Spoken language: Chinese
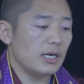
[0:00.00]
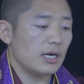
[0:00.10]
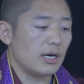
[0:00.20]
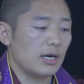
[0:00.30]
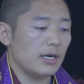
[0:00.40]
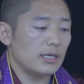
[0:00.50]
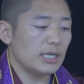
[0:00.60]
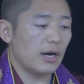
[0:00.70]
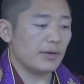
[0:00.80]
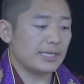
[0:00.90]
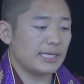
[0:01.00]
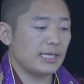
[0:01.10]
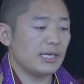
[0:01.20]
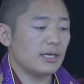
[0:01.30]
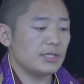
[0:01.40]
呃要
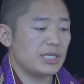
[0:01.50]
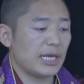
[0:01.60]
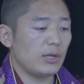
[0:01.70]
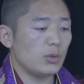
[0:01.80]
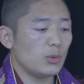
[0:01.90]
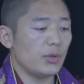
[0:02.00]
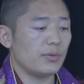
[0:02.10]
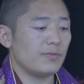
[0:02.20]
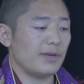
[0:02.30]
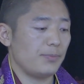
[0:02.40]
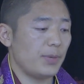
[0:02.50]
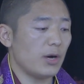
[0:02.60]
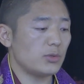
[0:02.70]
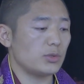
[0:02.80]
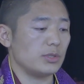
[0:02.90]
以节律论为
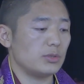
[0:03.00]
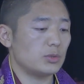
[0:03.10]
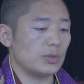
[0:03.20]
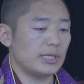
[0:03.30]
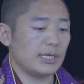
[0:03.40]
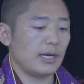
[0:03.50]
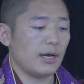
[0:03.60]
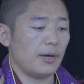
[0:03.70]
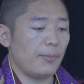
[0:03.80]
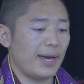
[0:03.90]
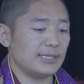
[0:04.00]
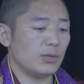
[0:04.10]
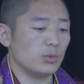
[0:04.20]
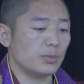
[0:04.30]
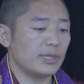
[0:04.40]
标准，所以啊排在
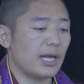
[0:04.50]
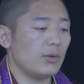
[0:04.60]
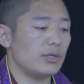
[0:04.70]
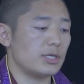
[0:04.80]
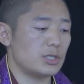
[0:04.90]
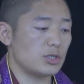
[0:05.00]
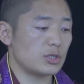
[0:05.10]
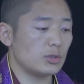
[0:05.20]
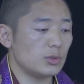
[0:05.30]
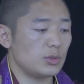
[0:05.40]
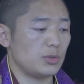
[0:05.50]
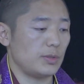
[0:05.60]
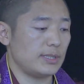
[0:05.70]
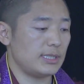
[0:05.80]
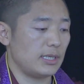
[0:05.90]
五部大论的自收去
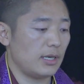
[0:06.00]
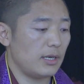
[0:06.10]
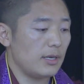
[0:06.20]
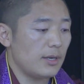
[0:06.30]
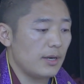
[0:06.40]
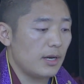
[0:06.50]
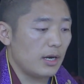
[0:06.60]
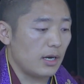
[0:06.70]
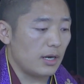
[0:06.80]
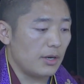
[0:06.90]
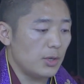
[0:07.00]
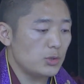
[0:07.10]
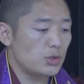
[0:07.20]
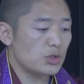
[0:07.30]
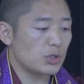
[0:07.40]
学习。呃，
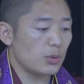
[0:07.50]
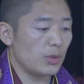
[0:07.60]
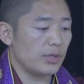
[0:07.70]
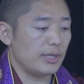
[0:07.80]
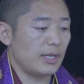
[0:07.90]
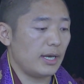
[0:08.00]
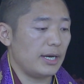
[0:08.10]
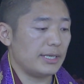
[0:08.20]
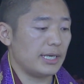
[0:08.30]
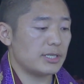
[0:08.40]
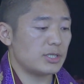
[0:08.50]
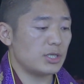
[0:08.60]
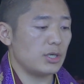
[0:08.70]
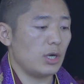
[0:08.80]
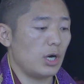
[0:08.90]
居士论呃也
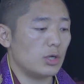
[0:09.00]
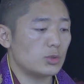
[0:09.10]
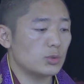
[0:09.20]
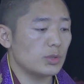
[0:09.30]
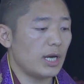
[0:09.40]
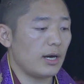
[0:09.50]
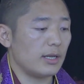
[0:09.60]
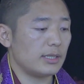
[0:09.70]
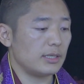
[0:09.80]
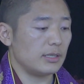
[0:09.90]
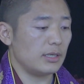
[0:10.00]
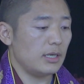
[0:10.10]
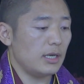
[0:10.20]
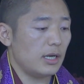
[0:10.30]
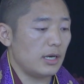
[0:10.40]
是呃主要的
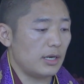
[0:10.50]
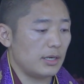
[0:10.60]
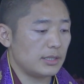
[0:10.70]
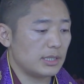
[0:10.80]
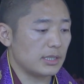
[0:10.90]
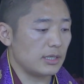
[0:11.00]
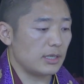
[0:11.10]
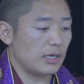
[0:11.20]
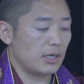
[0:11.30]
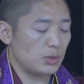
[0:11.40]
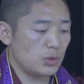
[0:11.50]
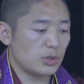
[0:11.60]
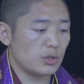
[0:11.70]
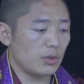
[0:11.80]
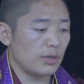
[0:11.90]
呃这个呃居
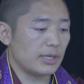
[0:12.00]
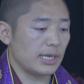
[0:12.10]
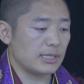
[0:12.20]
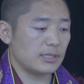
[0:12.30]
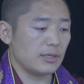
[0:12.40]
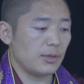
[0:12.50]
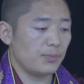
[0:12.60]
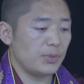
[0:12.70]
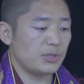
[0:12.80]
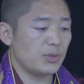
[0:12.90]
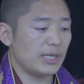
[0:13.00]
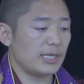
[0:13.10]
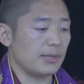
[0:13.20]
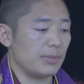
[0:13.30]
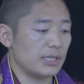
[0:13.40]
士论也是必学的
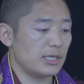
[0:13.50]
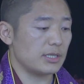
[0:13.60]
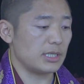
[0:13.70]
一门课